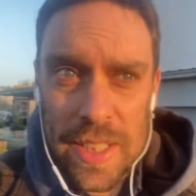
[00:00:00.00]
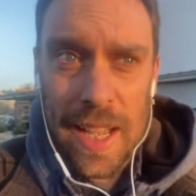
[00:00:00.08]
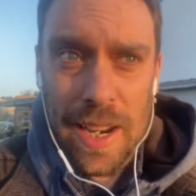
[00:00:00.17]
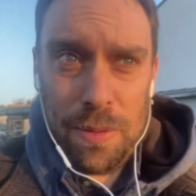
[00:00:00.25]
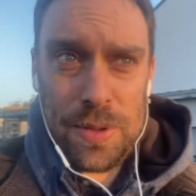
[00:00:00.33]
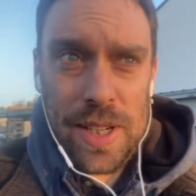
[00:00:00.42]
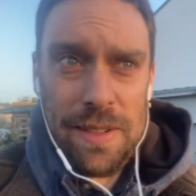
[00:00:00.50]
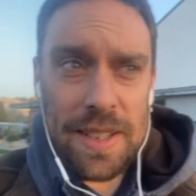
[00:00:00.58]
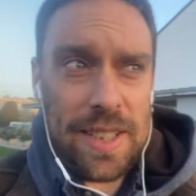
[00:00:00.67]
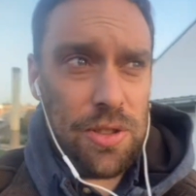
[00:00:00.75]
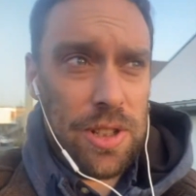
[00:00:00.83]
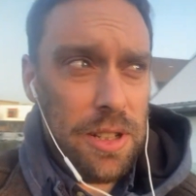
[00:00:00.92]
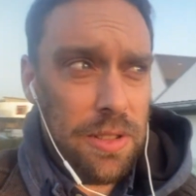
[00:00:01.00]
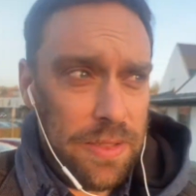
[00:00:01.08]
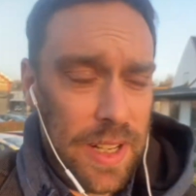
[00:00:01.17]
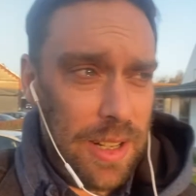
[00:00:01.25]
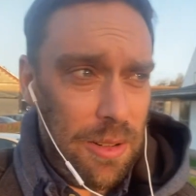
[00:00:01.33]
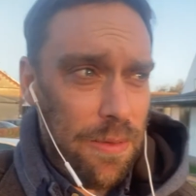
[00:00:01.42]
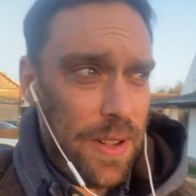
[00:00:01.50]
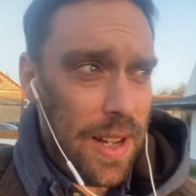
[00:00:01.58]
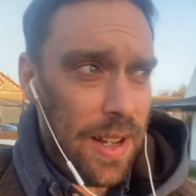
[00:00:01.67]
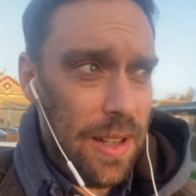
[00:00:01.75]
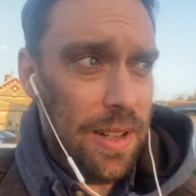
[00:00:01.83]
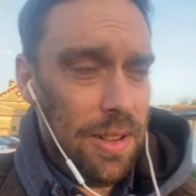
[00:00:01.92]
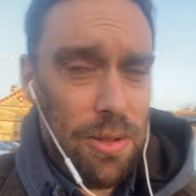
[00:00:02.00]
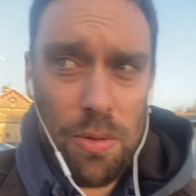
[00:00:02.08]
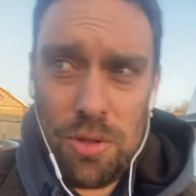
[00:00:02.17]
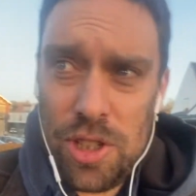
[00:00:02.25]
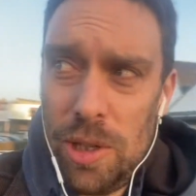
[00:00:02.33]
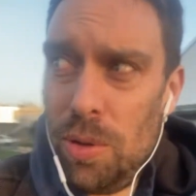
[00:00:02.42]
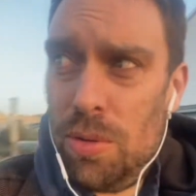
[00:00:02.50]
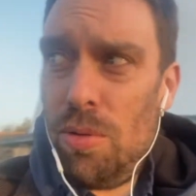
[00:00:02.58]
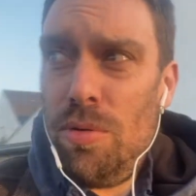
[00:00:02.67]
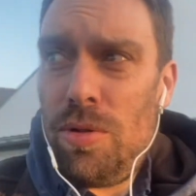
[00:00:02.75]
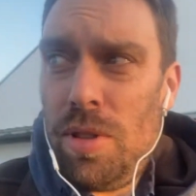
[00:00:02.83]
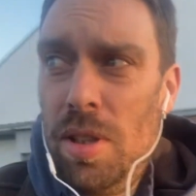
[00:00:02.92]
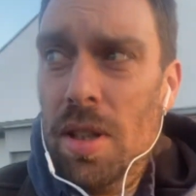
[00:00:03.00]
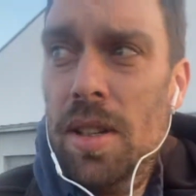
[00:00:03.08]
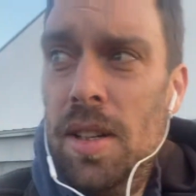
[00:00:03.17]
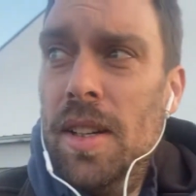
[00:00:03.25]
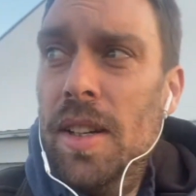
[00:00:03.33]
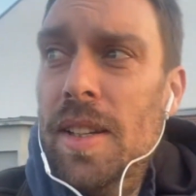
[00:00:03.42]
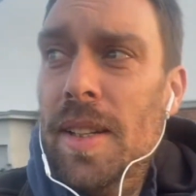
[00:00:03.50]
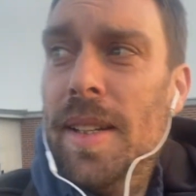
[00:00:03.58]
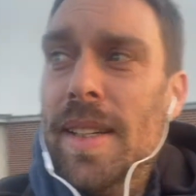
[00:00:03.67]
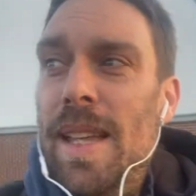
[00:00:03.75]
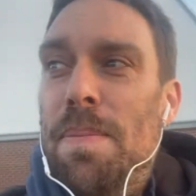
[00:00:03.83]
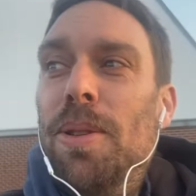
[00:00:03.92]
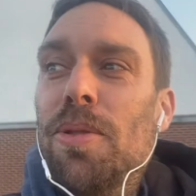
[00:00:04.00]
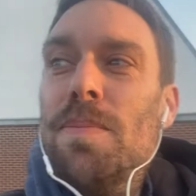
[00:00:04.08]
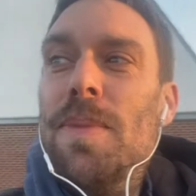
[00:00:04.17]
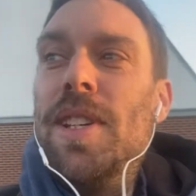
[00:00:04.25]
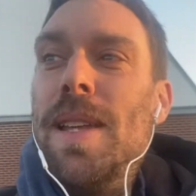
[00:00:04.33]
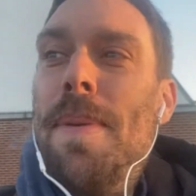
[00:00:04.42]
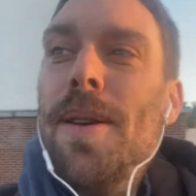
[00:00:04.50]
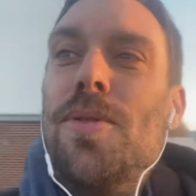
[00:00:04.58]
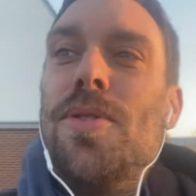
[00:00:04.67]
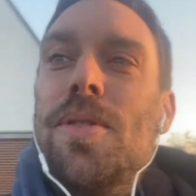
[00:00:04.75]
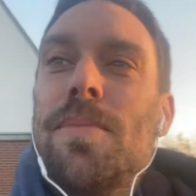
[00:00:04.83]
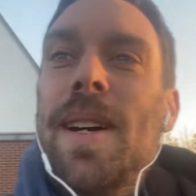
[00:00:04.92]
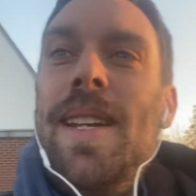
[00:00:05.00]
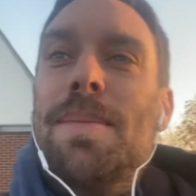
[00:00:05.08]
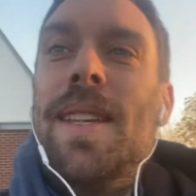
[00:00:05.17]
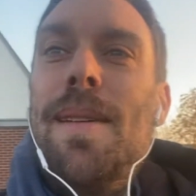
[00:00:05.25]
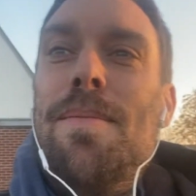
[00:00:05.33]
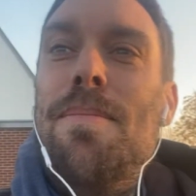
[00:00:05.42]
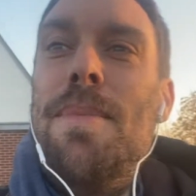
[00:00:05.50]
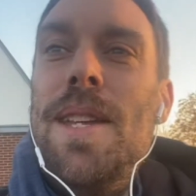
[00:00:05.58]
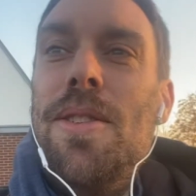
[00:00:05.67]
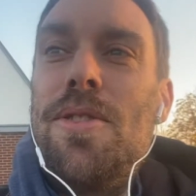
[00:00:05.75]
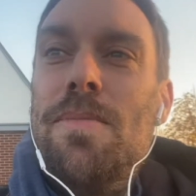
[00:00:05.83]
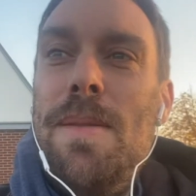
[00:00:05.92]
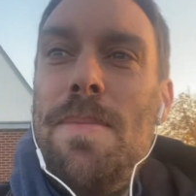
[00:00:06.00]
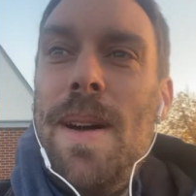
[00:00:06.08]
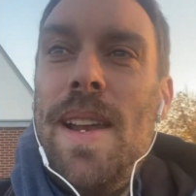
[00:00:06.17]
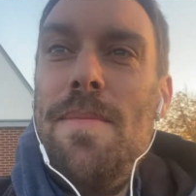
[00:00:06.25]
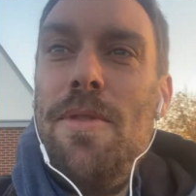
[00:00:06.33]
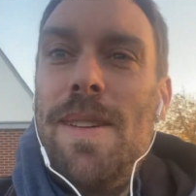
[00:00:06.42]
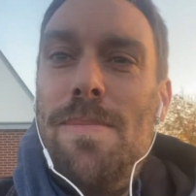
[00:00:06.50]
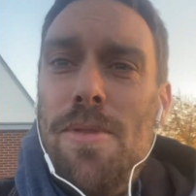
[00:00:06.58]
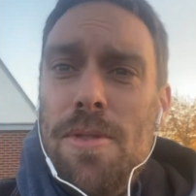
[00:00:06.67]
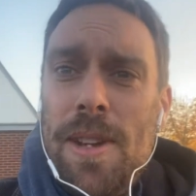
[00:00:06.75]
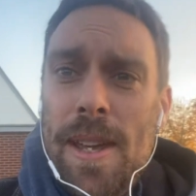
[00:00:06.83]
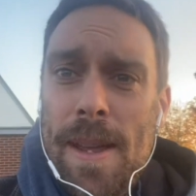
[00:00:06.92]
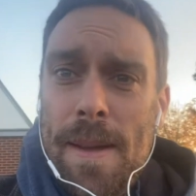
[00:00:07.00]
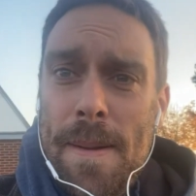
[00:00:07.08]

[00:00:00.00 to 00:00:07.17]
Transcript: Alors vous allez voir, c'est joli, on va, on va euh, longer l'autoroute. Il n'y a pas d'autre chemin, il y a peut-être un meilleur chemin par là, mais on va être bloqué.